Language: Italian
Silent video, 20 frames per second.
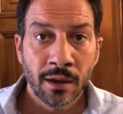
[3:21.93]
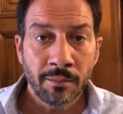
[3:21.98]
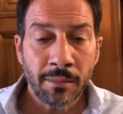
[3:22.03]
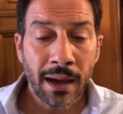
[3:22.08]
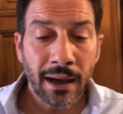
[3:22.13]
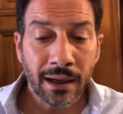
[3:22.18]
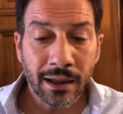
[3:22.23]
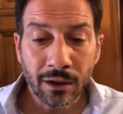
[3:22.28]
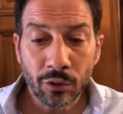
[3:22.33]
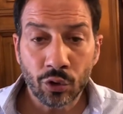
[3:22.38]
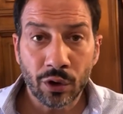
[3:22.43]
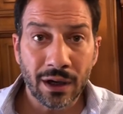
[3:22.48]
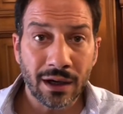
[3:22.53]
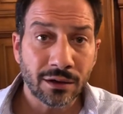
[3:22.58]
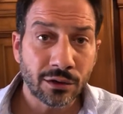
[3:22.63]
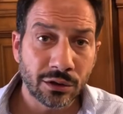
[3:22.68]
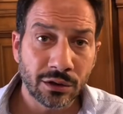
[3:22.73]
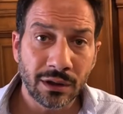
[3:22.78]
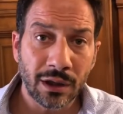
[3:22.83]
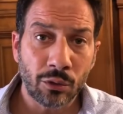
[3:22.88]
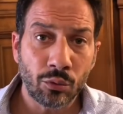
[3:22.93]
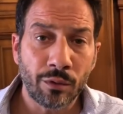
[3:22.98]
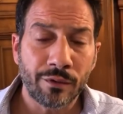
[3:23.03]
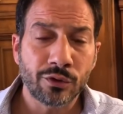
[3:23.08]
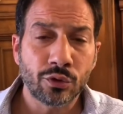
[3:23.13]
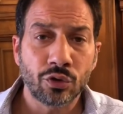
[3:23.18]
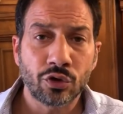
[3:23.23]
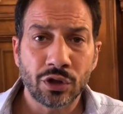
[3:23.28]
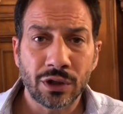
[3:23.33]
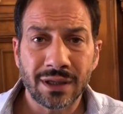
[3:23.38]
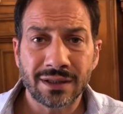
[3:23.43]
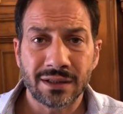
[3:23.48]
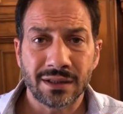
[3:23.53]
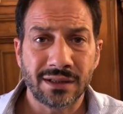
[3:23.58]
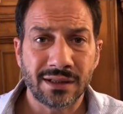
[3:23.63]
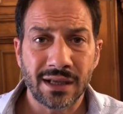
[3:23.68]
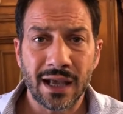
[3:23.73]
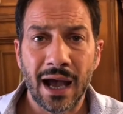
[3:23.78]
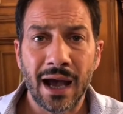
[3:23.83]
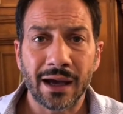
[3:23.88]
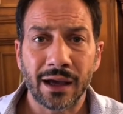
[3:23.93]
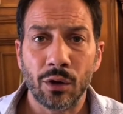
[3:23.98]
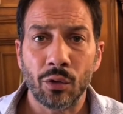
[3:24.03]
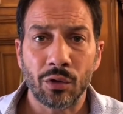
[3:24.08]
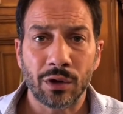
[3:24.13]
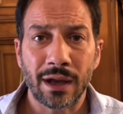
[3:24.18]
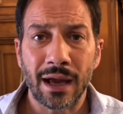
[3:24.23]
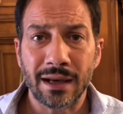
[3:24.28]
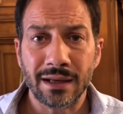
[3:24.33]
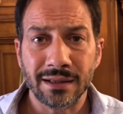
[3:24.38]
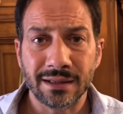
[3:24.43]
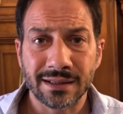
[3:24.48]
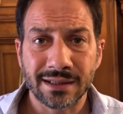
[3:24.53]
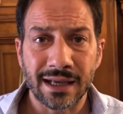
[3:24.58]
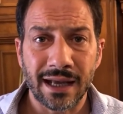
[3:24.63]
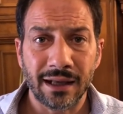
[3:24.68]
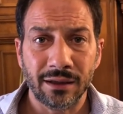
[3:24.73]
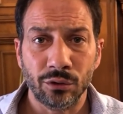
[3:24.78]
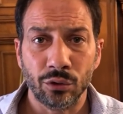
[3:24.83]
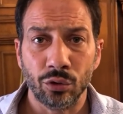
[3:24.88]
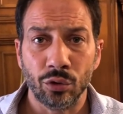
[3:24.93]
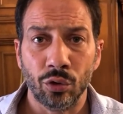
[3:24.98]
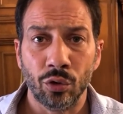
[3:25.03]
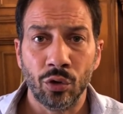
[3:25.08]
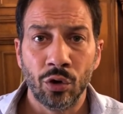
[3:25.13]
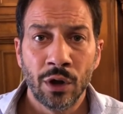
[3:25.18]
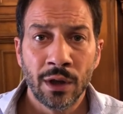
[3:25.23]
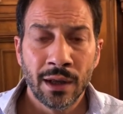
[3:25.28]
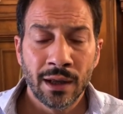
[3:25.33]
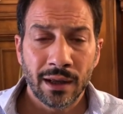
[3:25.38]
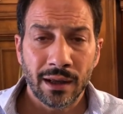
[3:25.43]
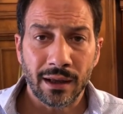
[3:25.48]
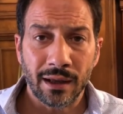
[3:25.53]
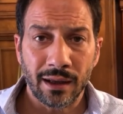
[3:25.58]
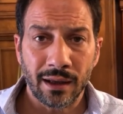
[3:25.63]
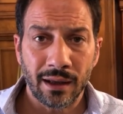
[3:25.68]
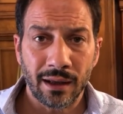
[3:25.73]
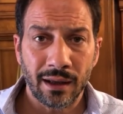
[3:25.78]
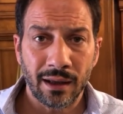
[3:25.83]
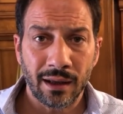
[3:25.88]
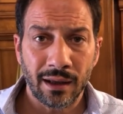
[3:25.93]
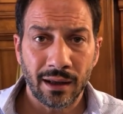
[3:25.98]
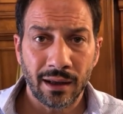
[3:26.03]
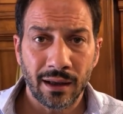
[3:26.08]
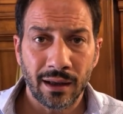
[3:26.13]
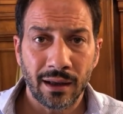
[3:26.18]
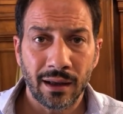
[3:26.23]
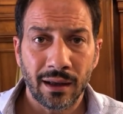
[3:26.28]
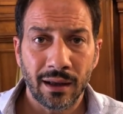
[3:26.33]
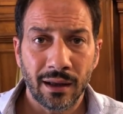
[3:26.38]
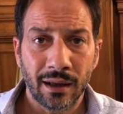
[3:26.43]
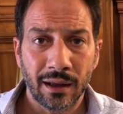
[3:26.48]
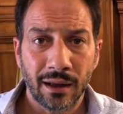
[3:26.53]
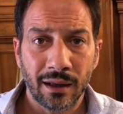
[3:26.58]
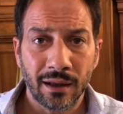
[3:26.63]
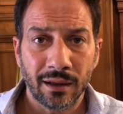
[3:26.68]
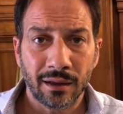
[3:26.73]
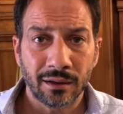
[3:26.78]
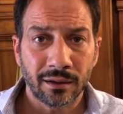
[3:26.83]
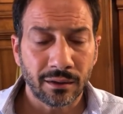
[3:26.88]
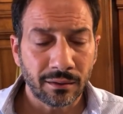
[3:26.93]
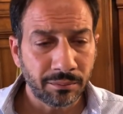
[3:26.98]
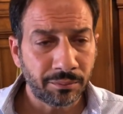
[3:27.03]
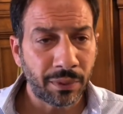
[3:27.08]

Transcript: Ma credo che la, la nuova società si stia anche organizzando eh,